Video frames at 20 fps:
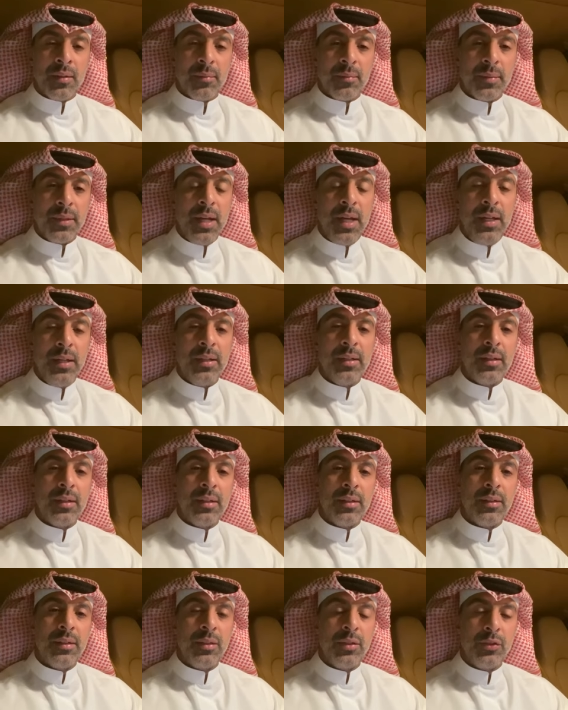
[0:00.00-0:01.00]
من الناحيه
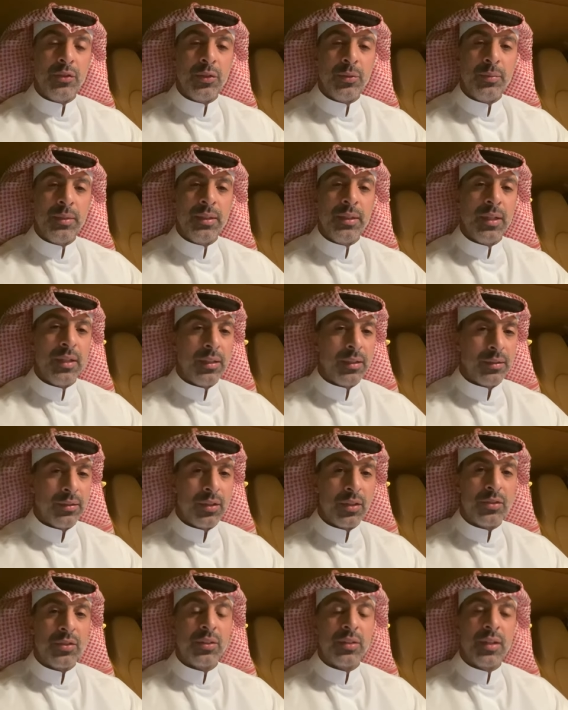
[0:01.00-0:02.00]
الهجوميه
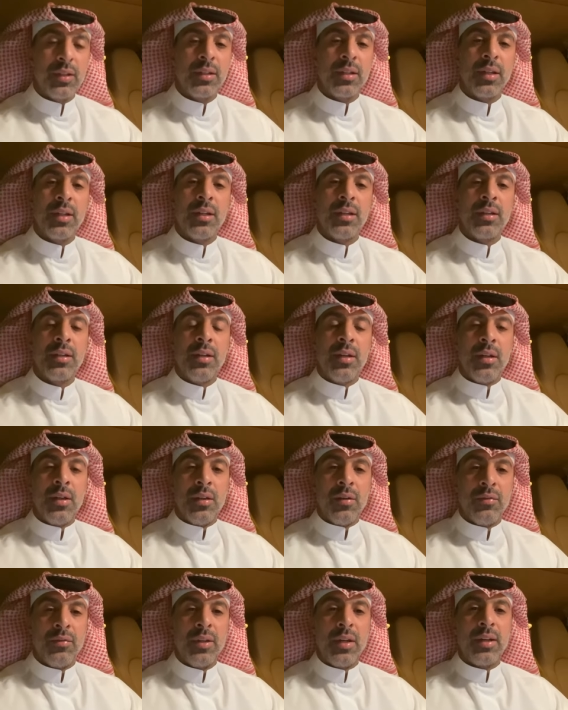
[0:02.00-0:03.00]
تجد ان
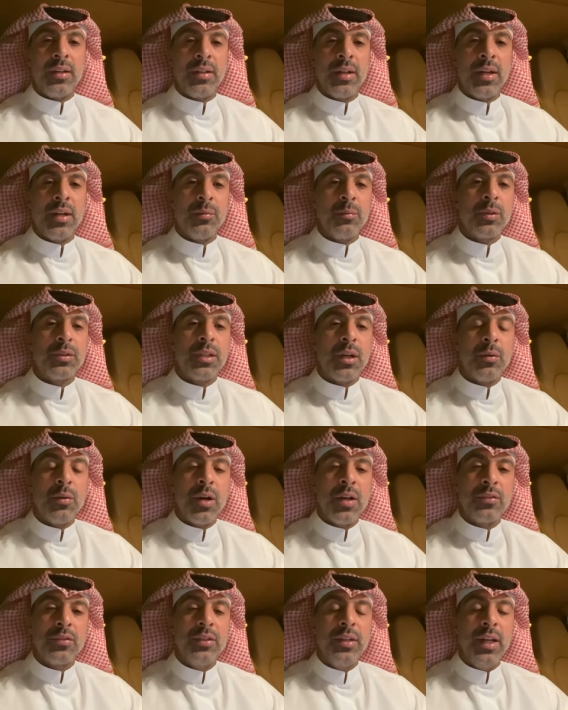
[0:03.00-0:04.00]
فياريال
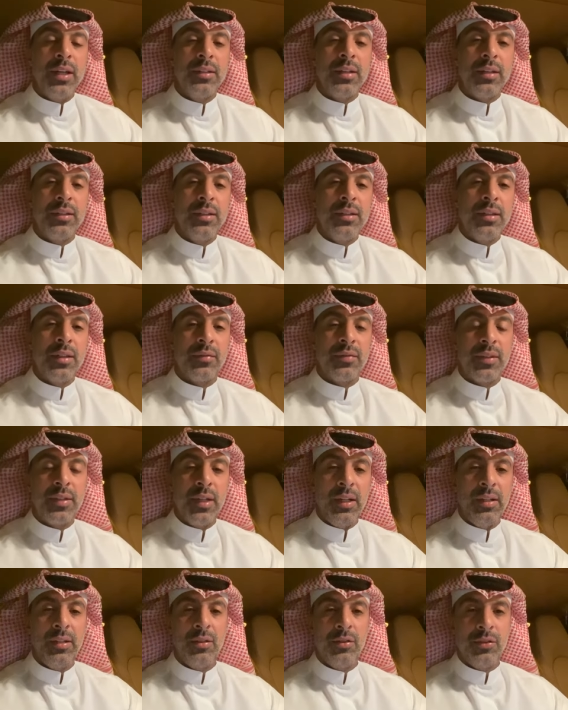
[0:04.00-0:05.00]
متوازن عدديا في
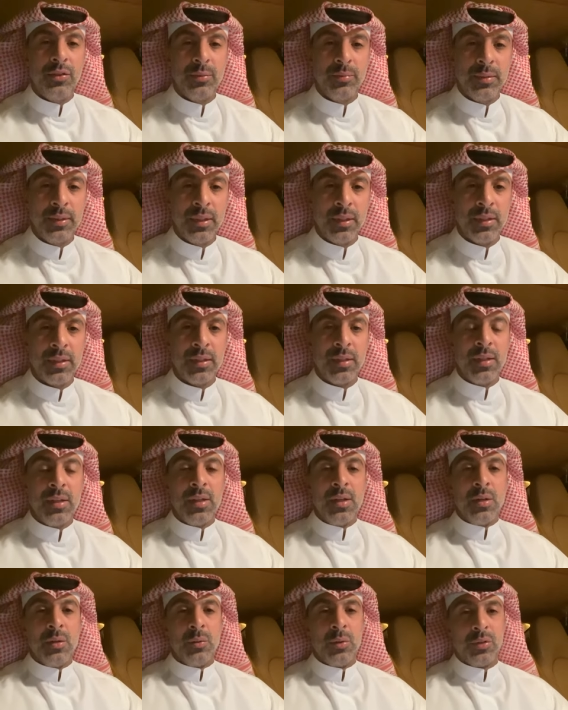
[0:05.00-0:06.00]
الناحيه الهجوميه
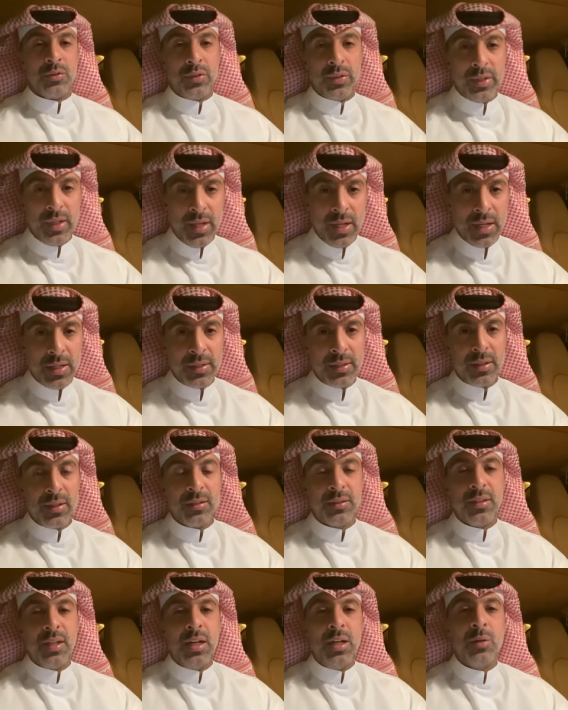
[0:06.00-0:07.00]
وسرعان
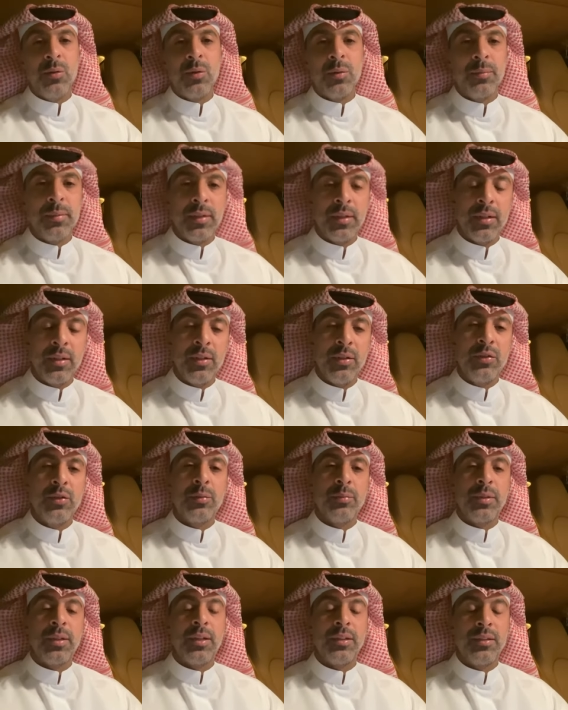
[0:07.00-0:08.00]
التحول من
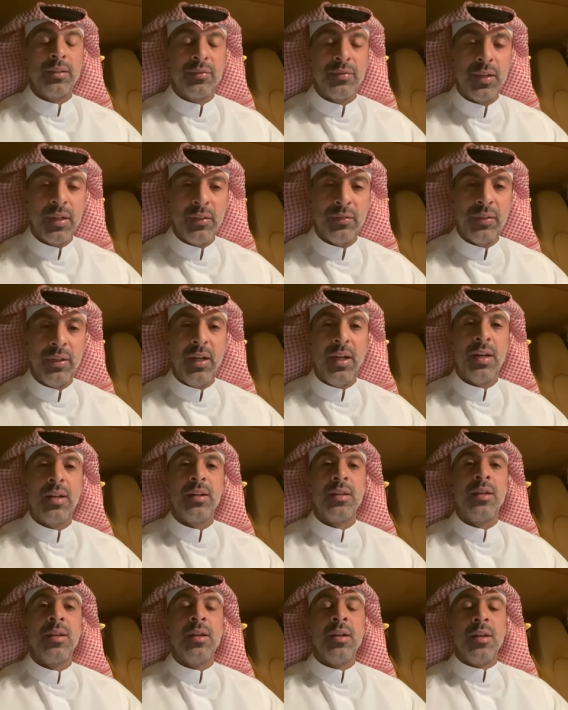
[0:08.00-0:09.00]
الهجوم الى الدفاع في
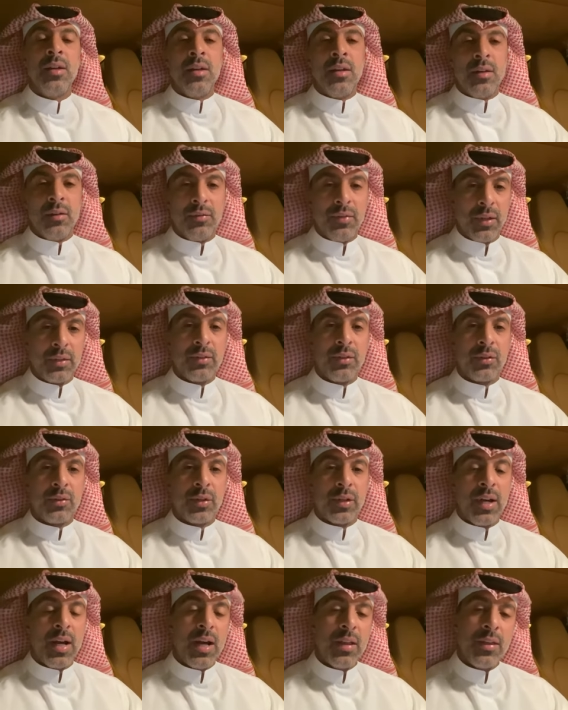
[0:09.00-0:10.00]
حال فقد
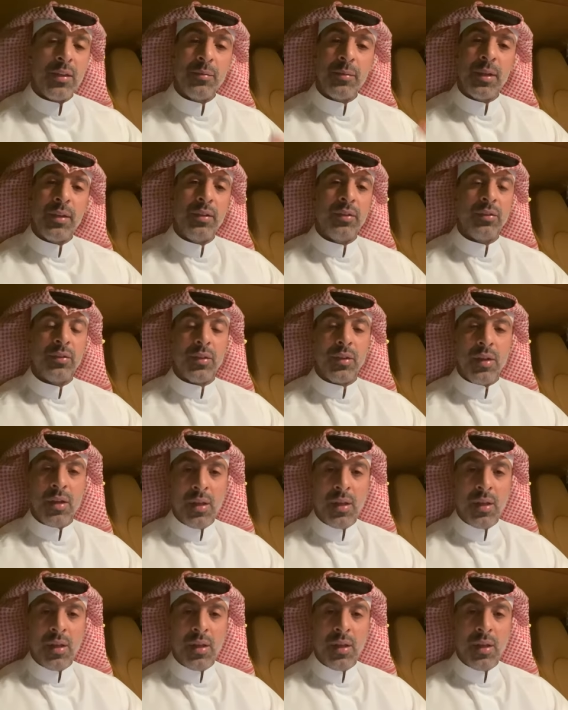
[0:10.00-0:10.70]
الكره هذا يميز